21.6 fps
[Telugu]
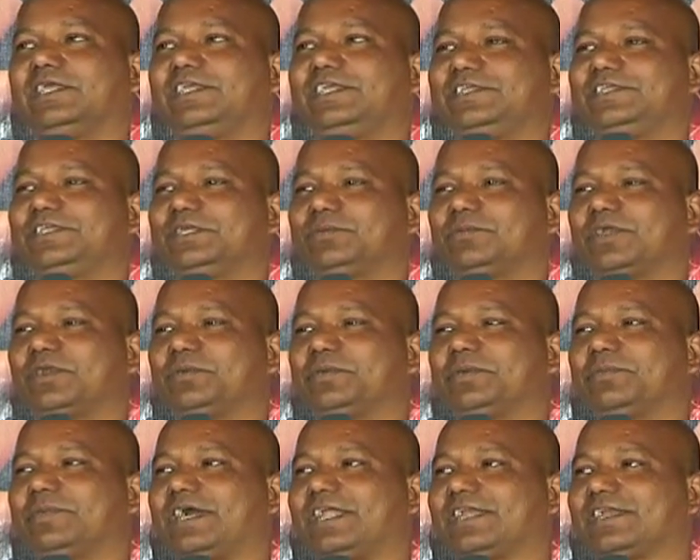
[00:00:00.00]
ఈ సినిమాలో
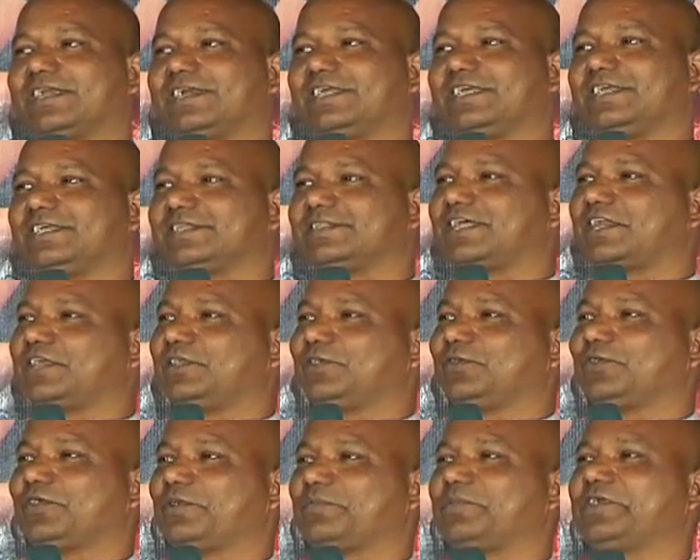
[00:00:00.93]
మేము ఆల్రెడీ ఇద్దరు
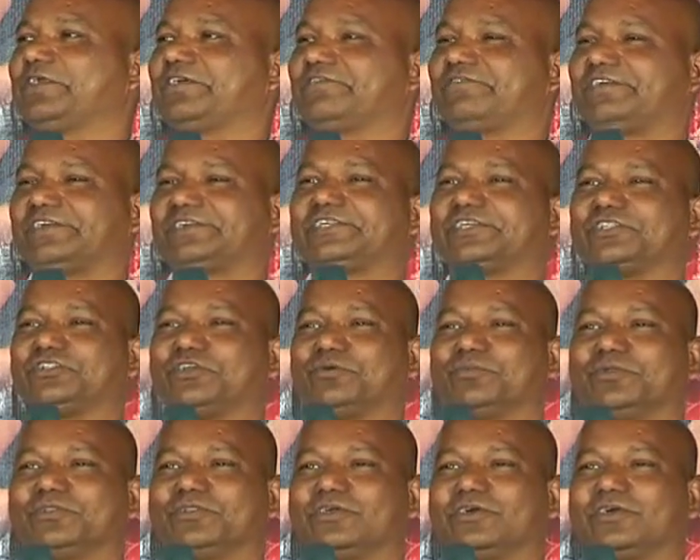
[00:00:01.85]
హీరోలు పెట్టాం ఫస్ట్ ఇంతకు
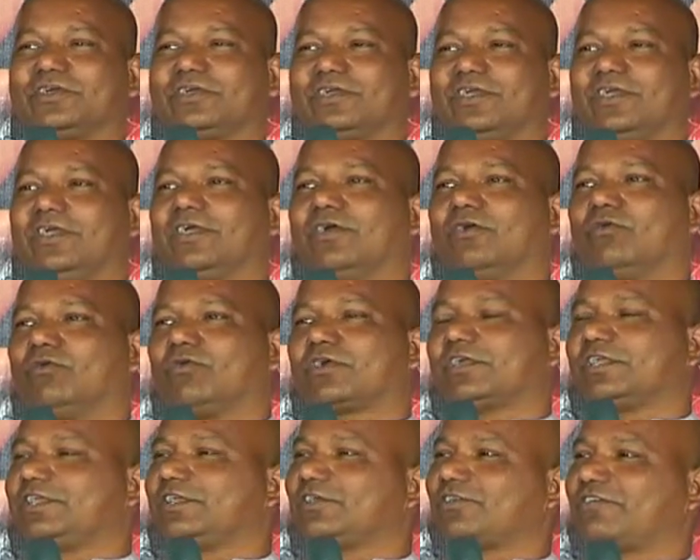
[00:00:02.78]
ముందు
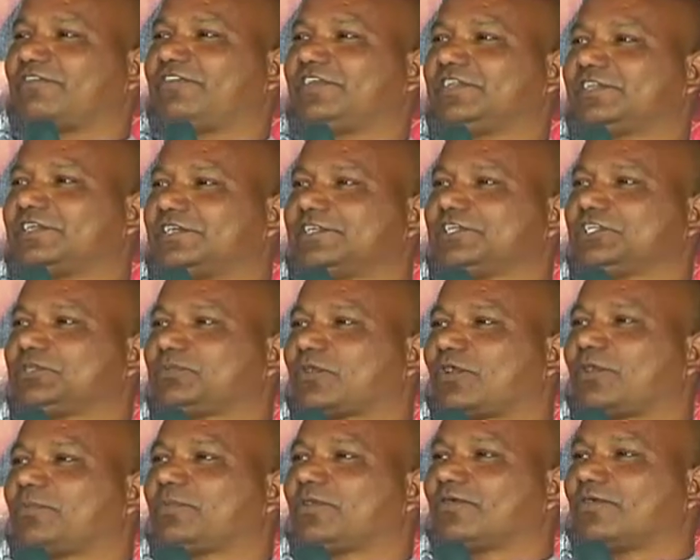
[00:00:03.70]
ఒక హీరో ఫెసిలిటీస్
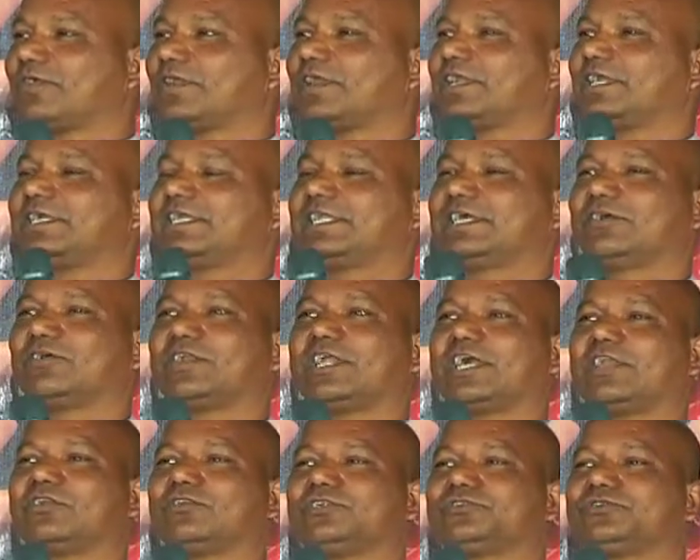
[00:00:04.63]
ప్రాబ్లం వల్ల అంటే ఒక
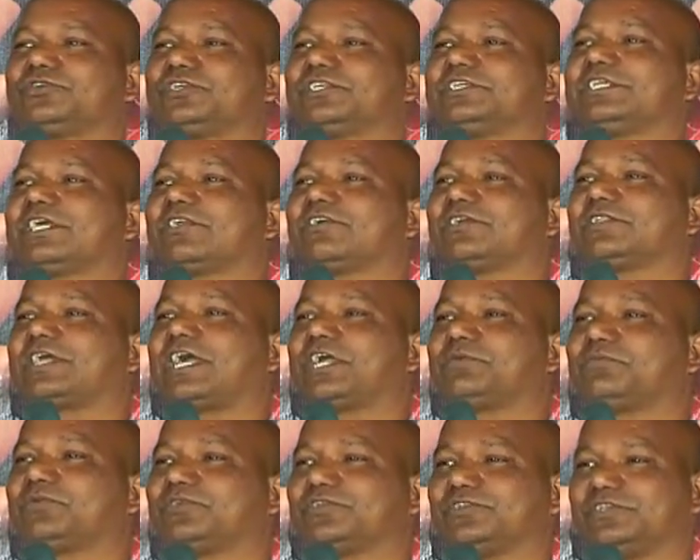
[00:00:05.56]
నాలుగు రోజులు షూటింగ్ జరిగితే
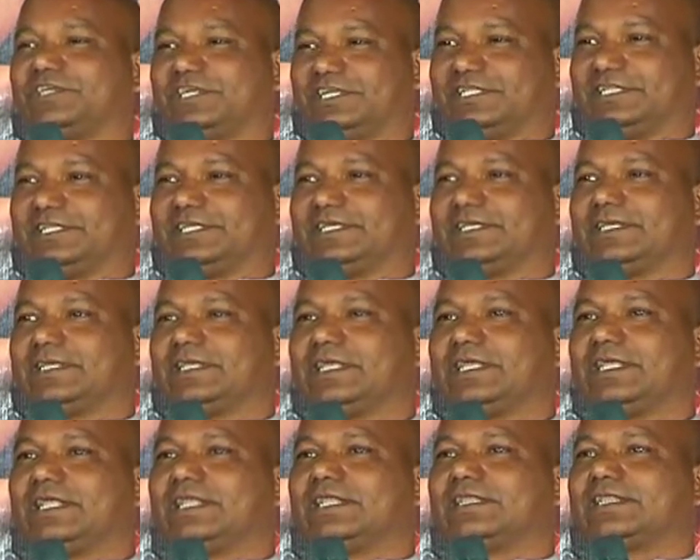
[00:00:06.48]
ఆగిపోవడం జరిగింది
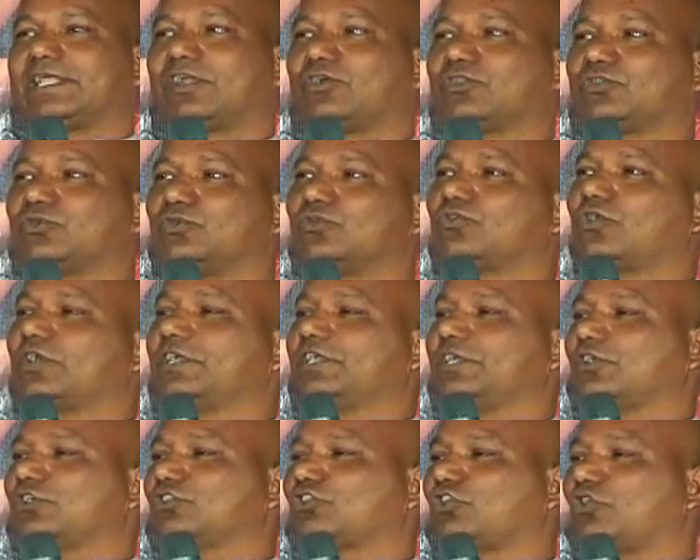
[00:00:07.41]
తర్వాత ఇంకో
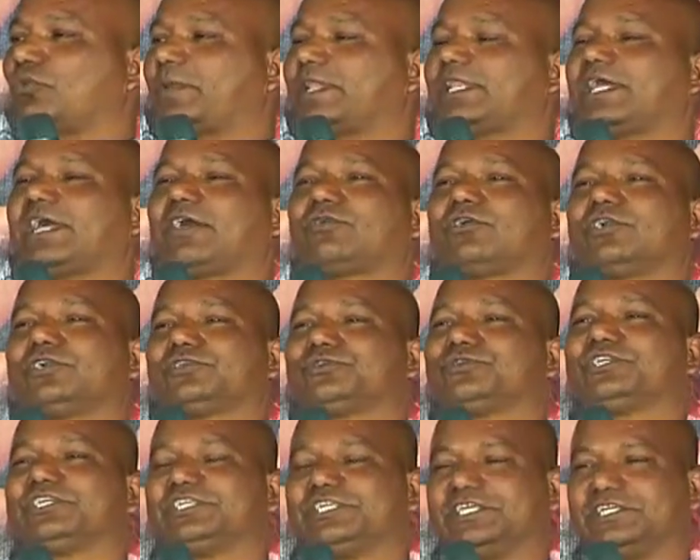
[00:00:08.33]
హీరోతో పదహారు రోజులు
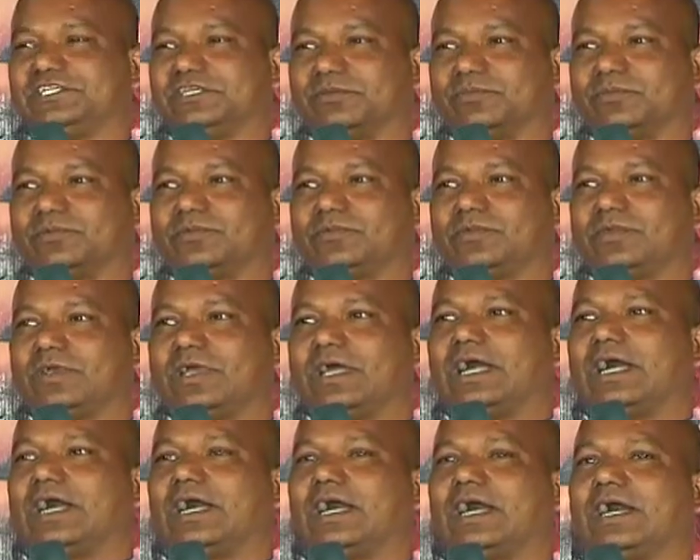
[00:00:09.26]
షూటింగ్ చేశాము
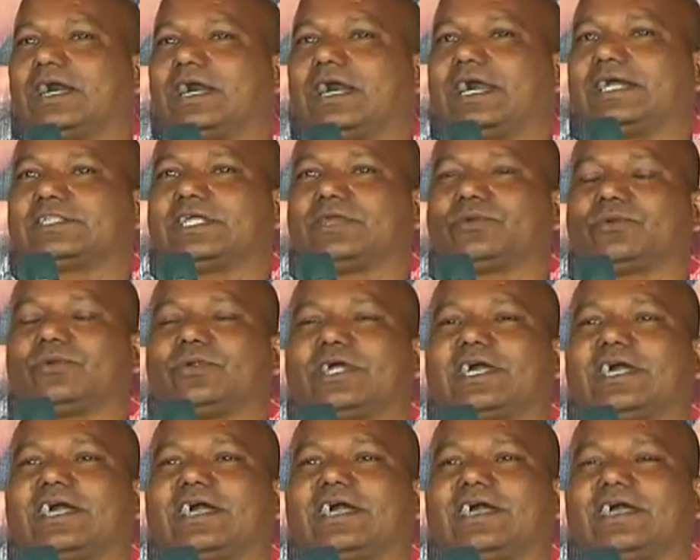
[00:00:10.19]
అతను
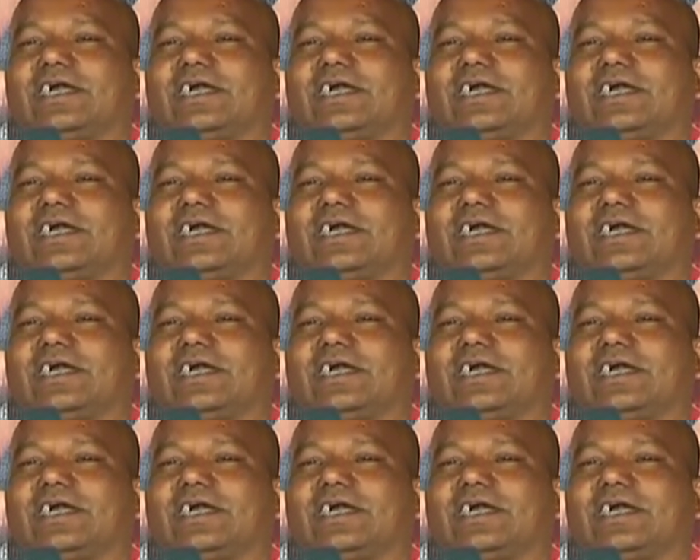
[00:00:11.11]
కూడా